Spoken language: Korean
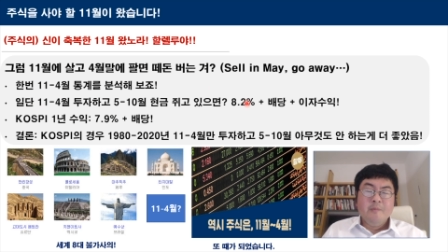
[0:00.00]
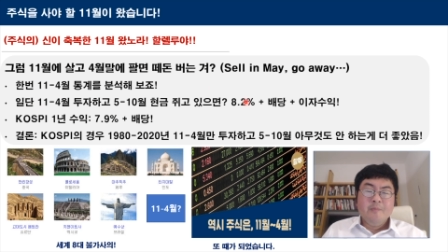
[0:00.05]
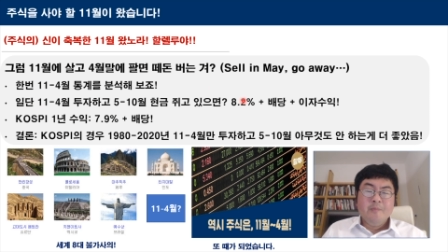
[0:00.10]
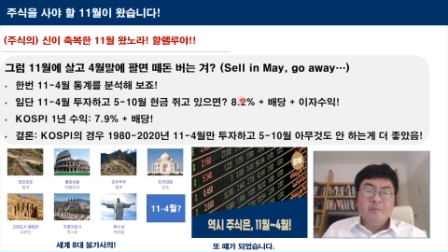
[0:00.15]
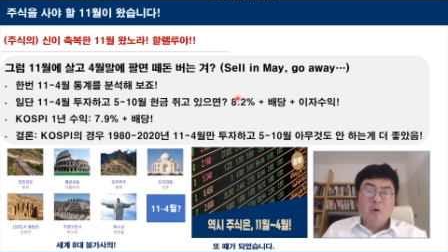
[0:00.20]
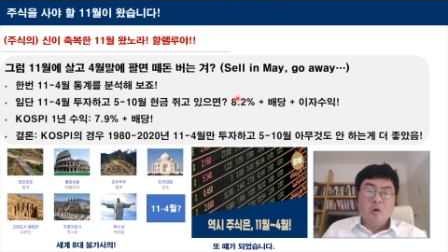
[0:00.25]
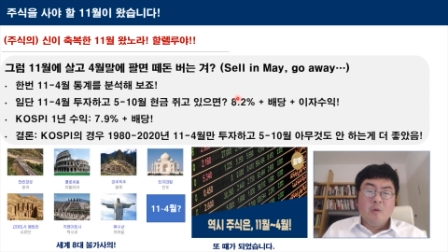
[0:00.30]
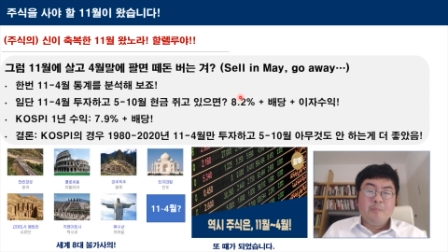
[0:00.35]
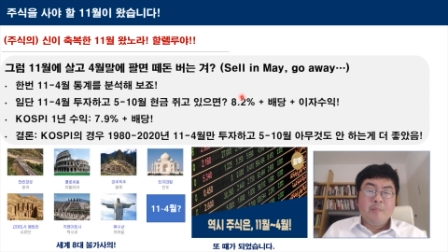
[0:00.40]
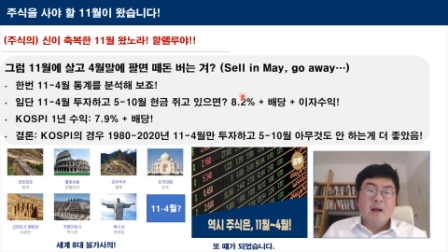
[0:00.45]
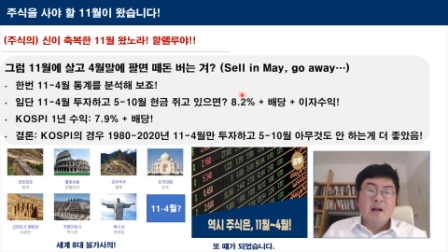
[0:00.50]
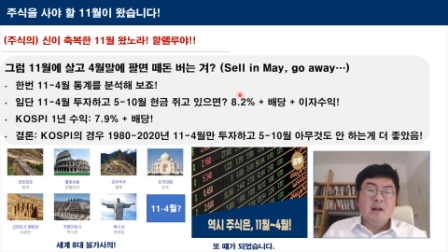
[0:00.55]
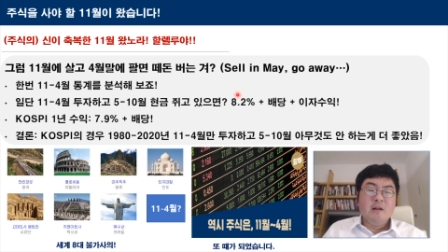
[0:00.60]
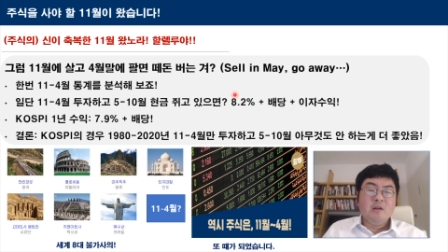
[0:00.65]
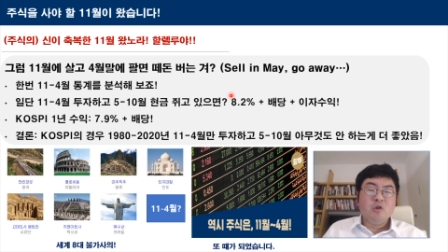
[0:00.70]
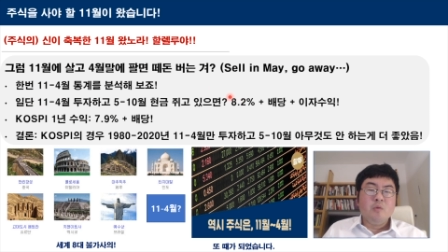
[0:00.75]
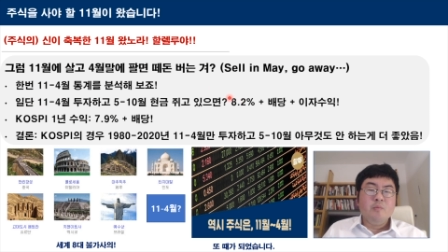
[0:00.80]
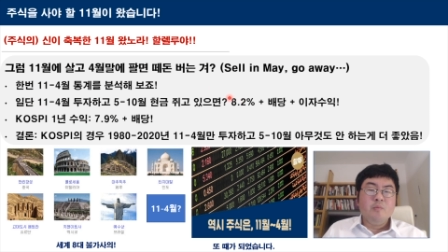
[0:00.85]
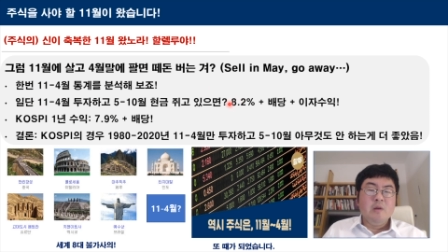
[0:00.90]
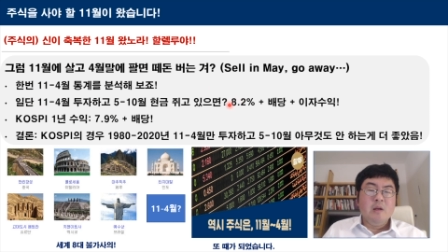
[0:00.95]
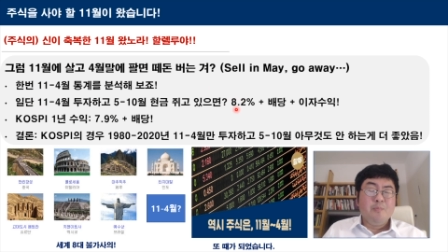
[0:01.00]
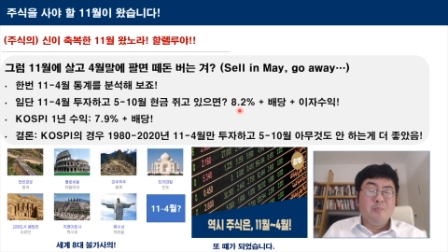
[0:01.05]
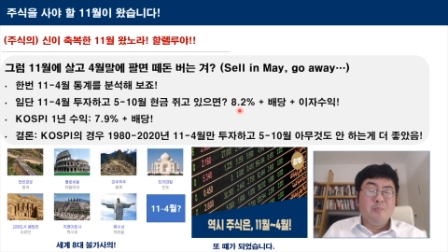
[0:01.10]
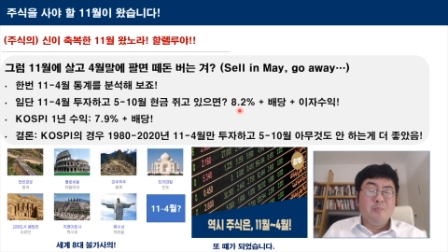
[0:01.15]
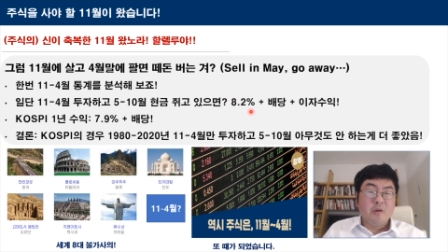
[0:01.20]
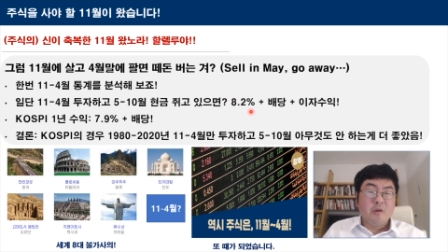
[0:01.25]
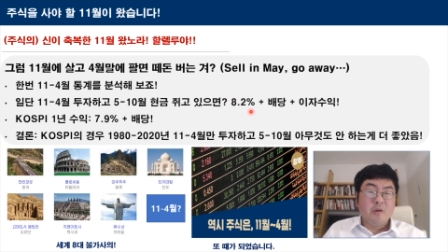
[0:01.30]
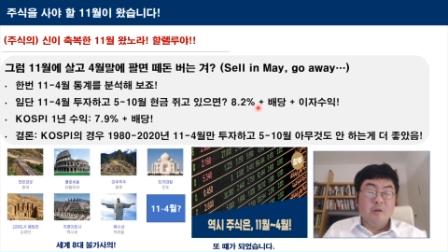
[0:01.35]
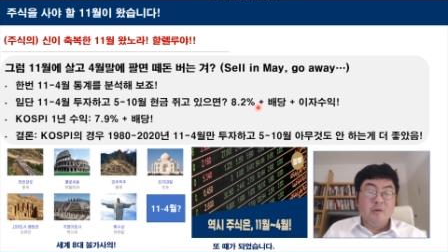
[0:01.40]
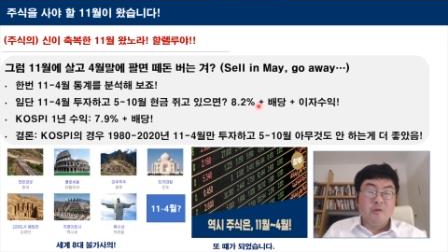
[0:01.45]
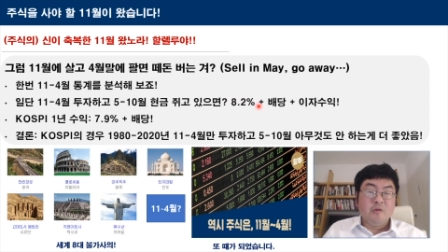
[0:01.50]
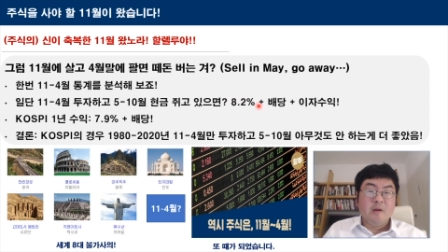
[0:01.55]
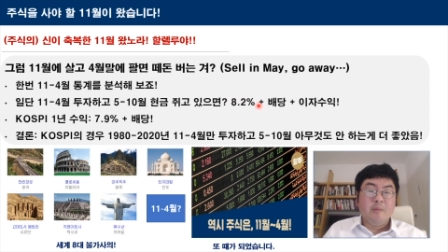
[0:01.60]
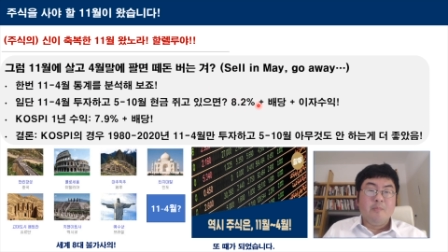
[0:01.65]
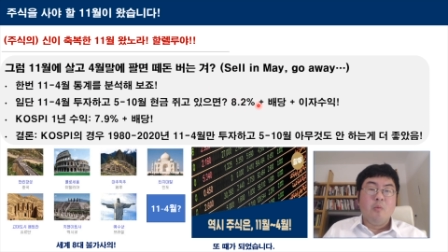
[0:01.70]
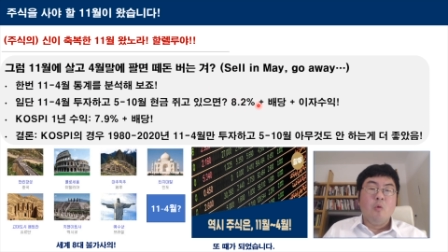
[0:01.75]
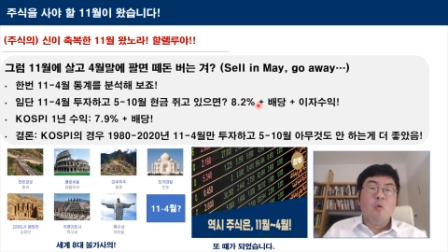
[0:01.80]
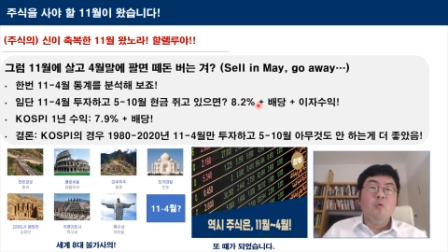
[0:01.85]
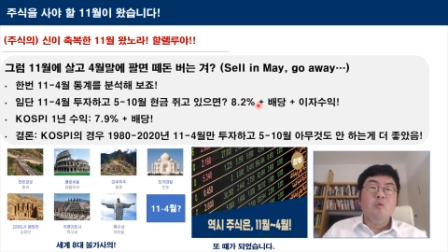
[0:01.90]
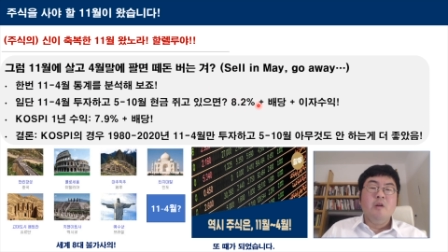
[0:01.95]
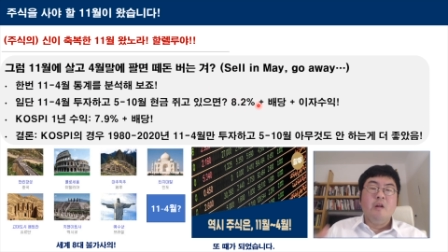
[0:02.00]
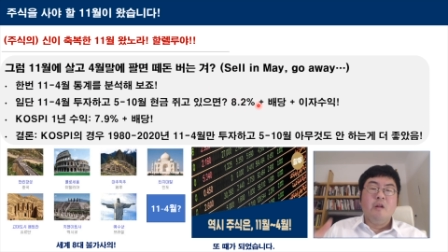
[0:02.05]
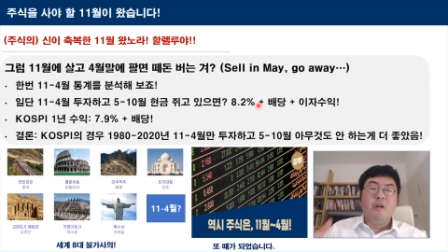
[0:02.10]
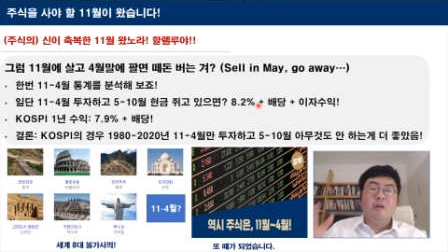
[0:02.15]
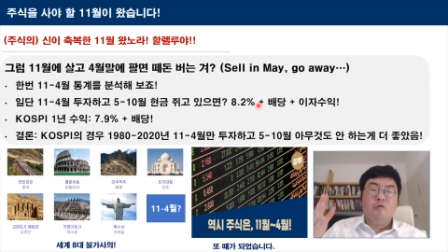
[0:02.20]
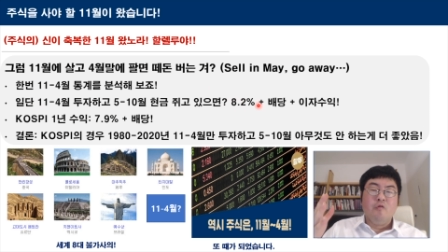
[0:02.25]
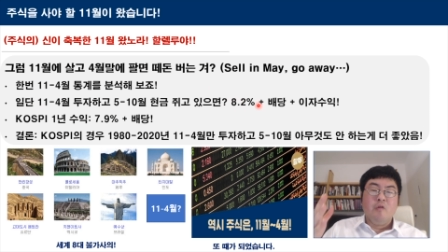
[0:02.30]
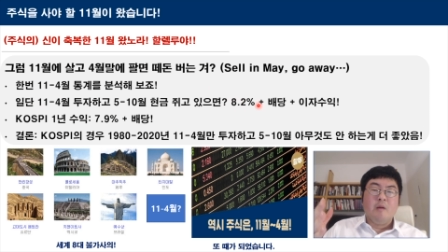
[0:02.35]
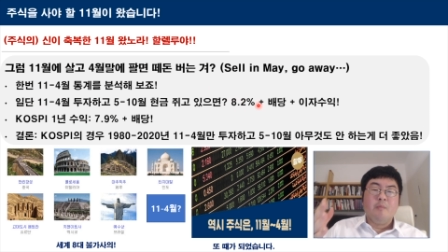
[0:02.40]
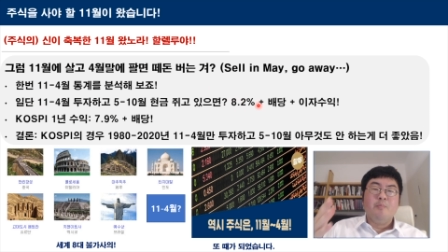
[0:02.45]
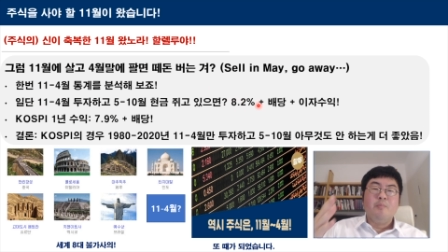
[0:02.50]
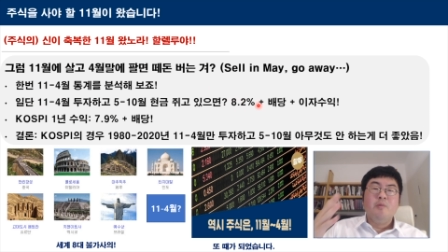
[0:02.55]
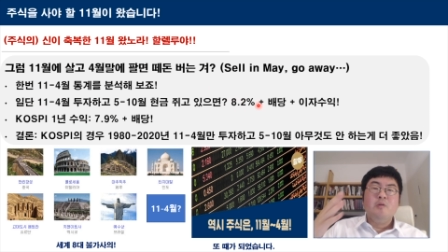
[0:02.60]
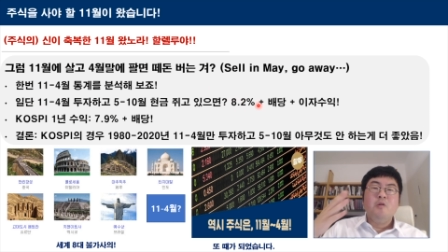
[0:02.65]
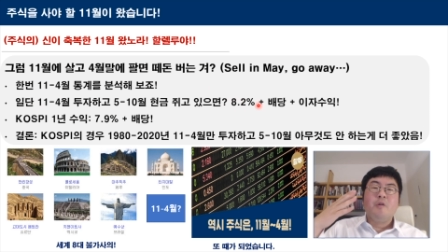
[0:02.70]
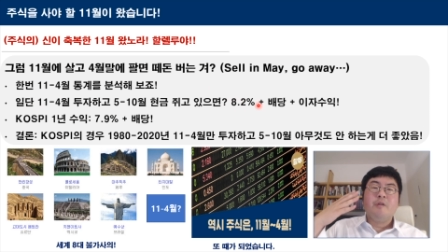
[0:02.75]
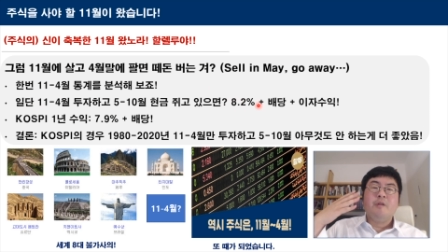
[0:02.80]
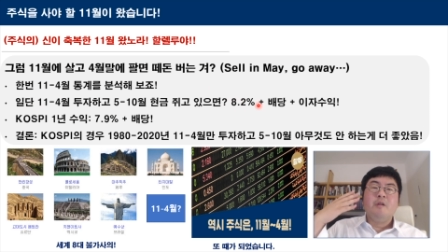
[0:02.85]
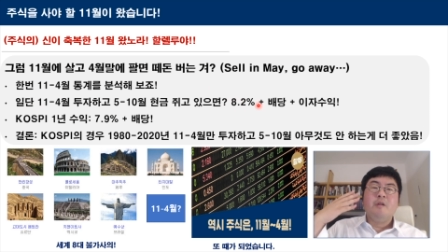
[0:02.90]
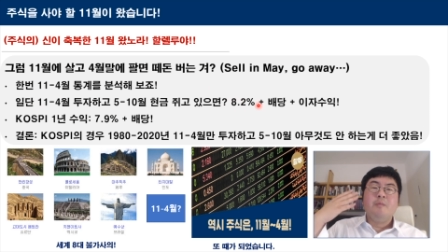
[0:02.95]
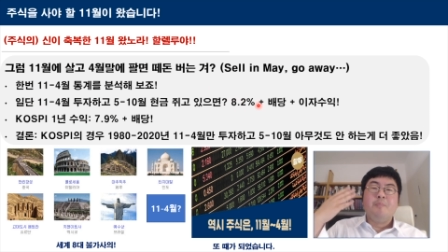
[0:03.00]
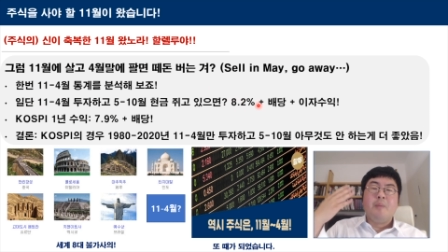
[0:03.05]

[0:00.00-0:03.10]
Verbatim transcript: 8.2%의 어, 복리 수익 플러스